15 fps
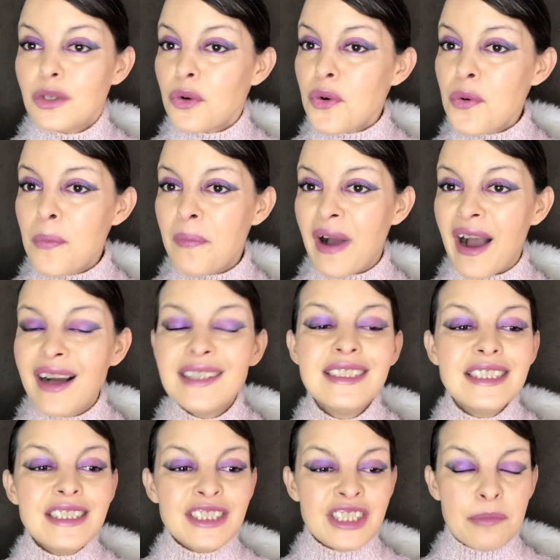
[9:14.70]
ou pas.
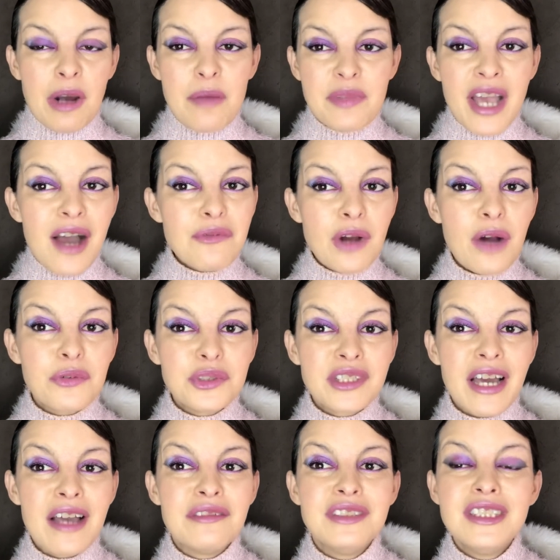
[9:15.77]
J'aimerais bien avoir
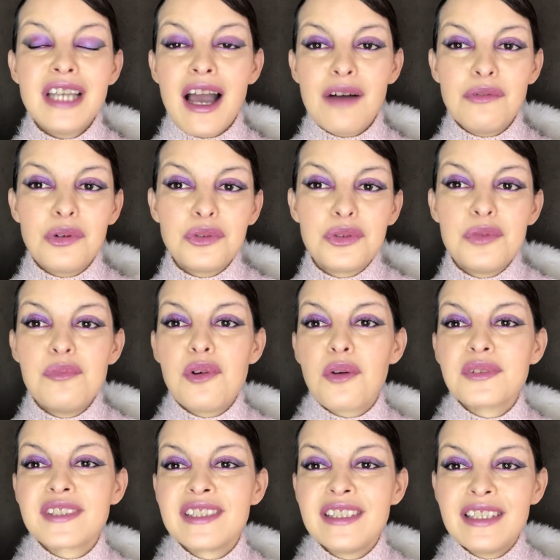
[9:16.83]
votre avis avant de me
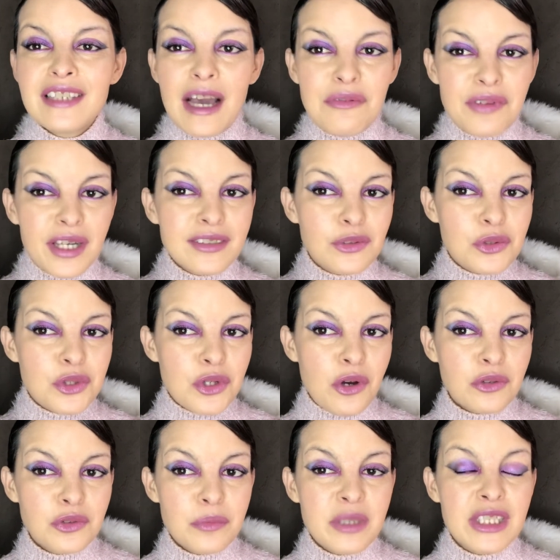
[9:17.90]
lancer à faire ce
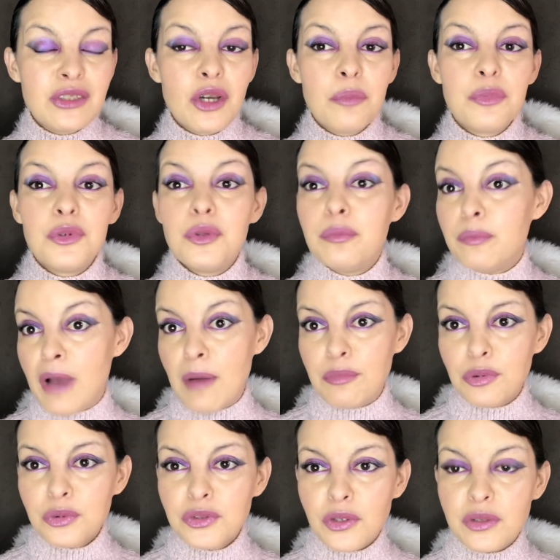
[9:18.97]
genre de make-up euh, bah,
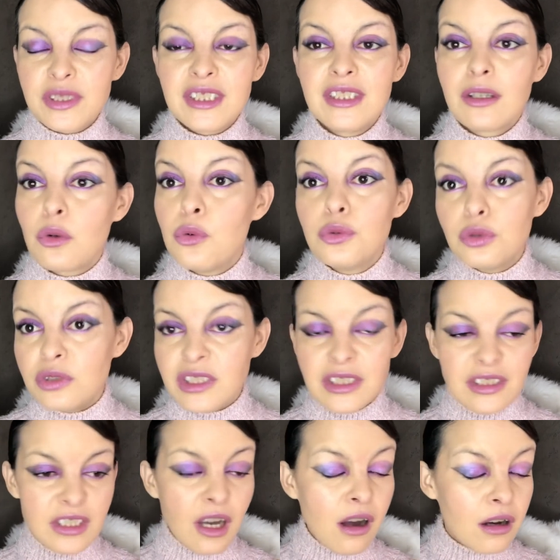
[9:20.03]
pour sortir au
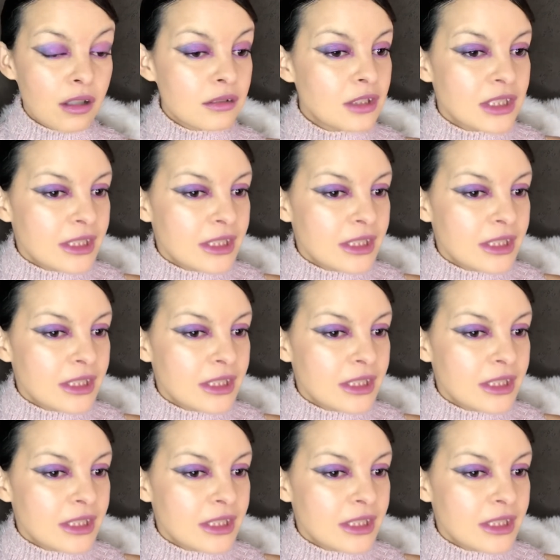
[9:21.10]
quotidien. Hein.